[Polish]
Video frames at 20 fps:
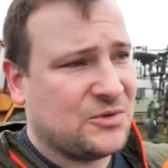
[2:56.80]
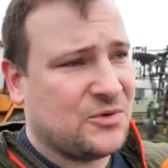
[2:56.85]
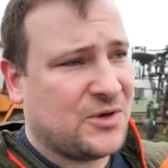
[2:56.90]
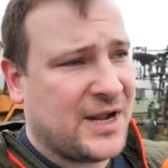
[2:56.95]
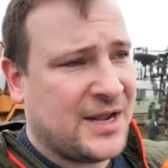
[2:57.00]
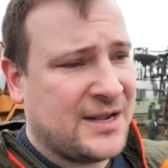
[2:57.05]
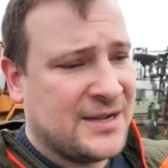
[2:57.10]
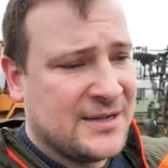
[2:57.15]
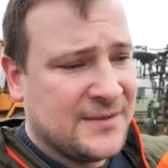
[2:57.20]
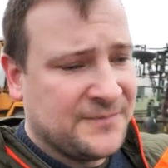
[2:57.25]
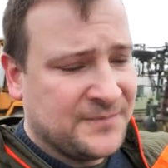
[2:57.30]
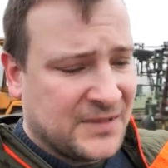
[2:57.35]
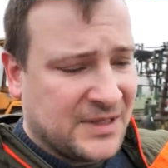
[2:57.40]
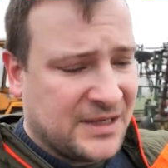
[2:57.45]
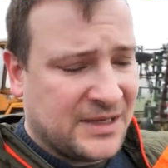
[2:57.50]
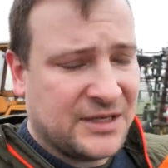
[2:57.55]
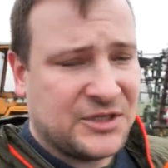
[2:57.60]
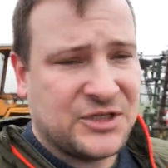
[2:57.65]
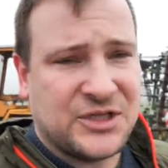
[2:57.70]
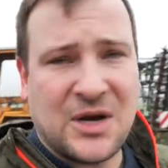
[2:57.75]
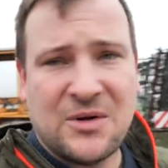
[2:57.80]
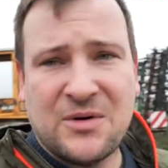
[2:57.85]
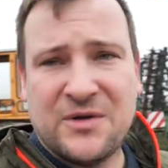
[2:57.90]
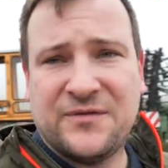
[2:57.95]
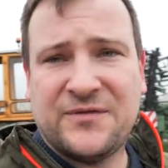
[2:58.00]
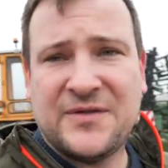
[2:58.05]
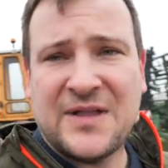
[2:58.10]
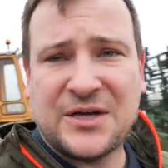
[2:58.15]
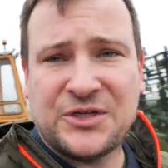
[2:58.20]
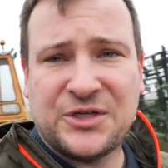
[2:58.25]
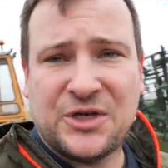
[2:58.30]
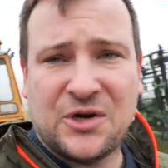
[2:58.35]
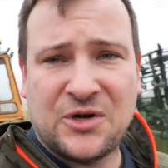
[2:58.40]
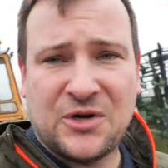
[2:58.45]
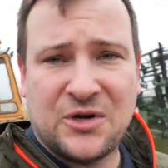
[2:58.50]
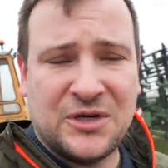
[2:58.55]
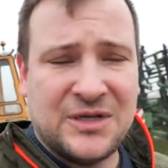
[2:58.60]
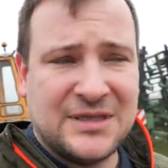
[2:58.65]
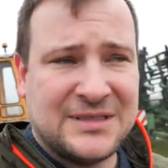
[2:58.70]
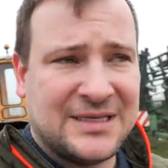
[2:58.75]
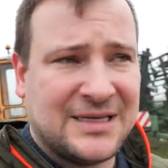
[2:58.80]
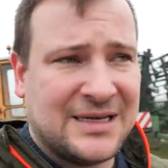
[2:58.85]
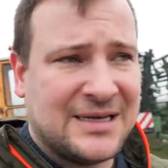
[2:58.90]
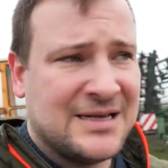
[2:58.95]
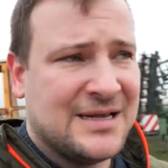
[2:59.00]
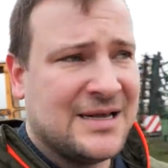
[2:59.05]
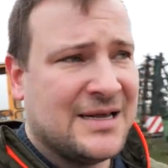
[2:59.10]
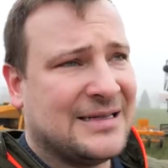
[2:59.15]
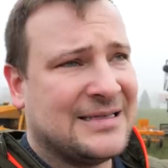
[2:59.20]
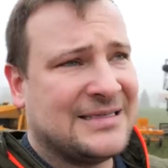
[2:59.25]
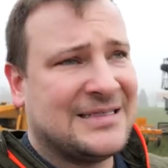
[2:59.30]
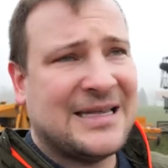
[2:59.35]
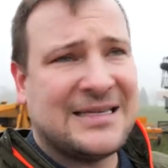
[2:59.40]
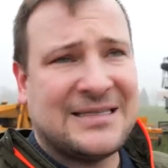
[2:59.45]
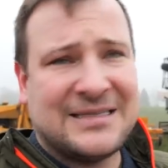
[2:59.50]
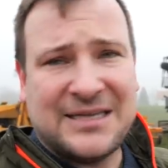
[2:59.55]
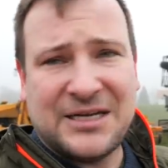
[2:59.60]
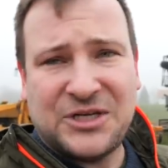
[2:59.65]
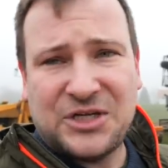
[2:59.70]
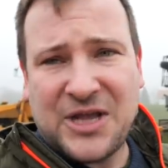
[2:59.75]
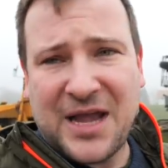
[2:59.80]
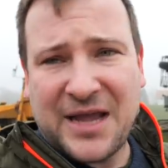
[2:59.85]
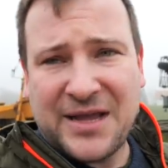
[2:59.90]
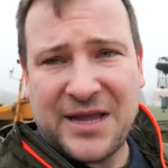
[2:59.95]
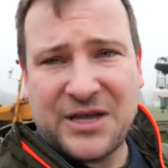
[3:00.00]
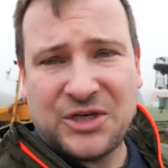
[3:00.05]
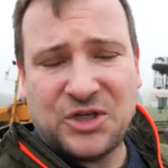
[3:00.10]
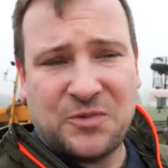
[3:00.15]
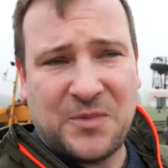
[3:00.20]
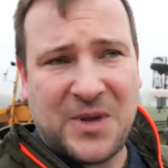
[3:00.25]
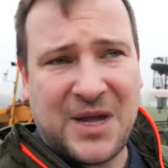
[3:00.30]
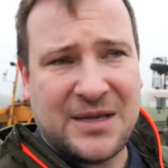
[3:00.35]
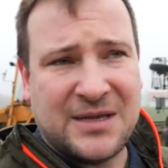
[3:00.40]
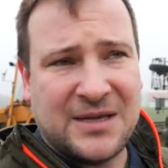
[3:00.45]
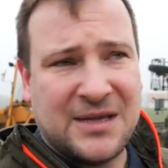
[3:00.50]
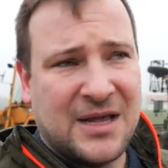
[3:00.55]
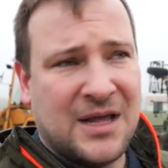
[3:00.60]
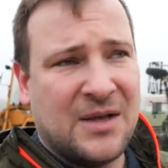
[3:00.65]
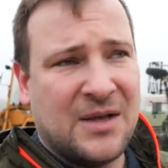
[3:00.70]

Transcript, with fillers: które e, siały w naszej okolicy, ze stycznia jęczmień